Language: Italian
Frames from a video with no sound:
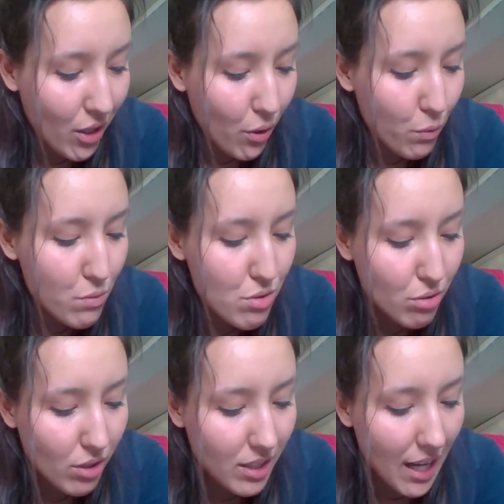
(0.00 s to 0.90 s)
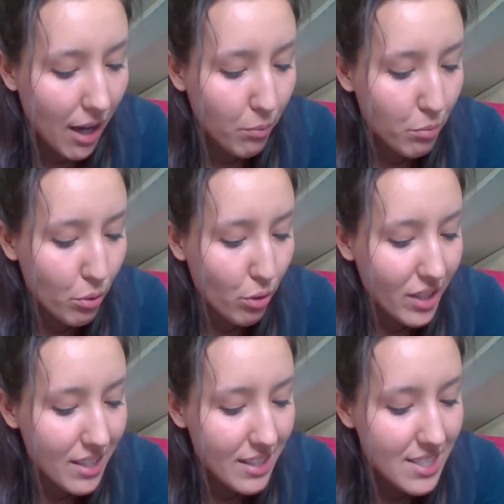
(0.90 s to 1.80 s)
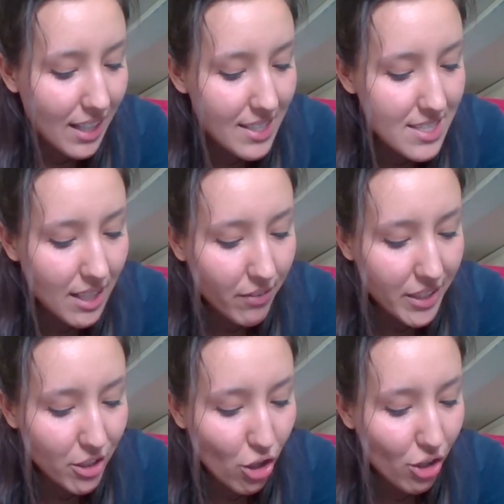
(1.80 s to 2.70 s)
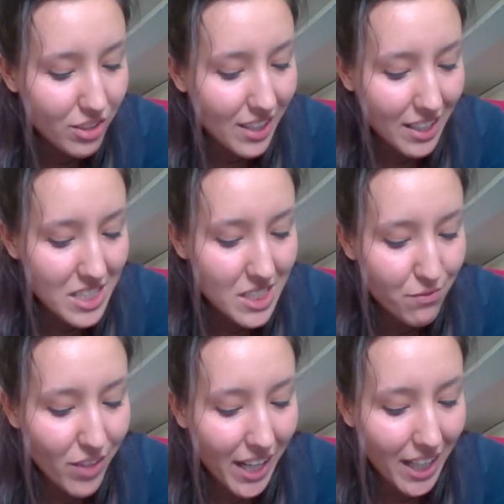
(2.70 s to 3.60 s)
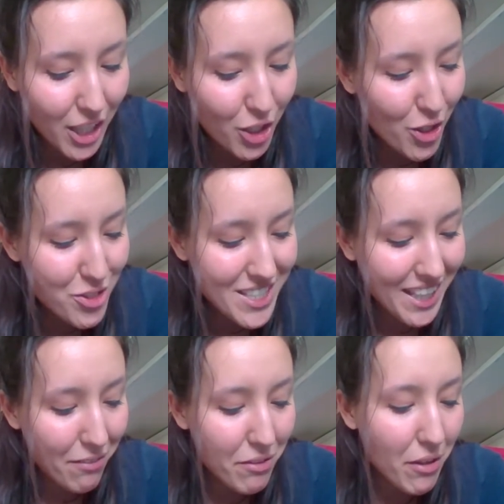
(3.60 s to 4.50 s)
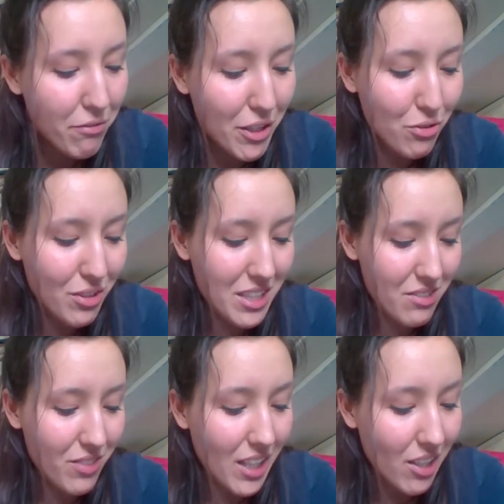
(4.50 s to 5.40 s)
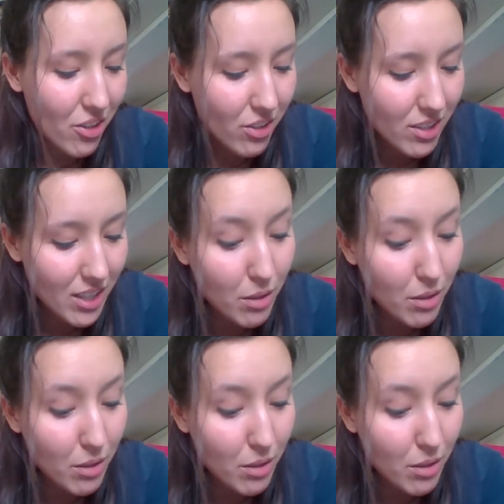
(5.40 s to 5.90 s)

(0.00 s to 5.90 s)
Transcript: Un sonnambulo che si alzava di notte a disfare le cose che aveva fatto da sveglio